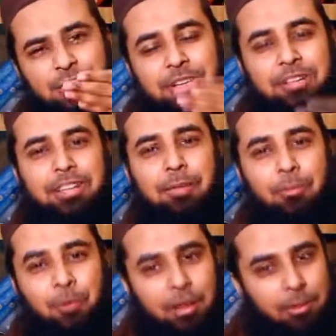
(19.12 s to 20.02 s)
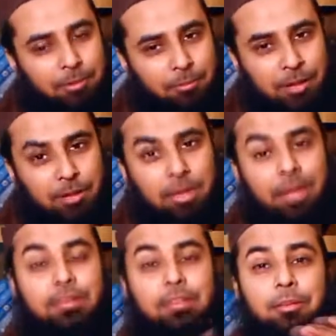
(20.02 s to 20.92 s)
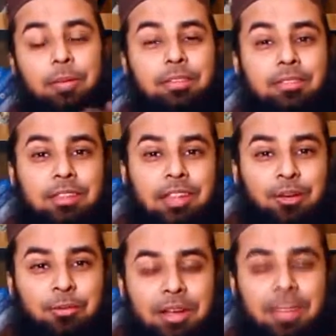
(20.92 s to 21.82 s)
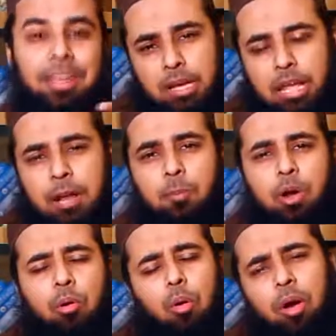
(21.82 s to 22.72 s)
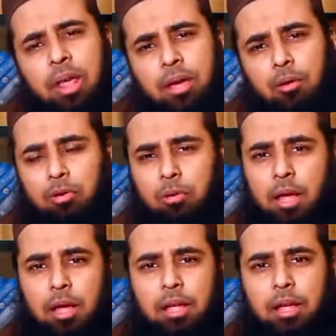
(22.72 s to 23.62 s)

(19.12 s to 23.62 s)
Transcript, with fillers: তার সাথে সাথে আমার মনে হয় আমার মাথার মধ্যে এসি এসি থেকেও মানে এরপর আরও অনেক ঘটনা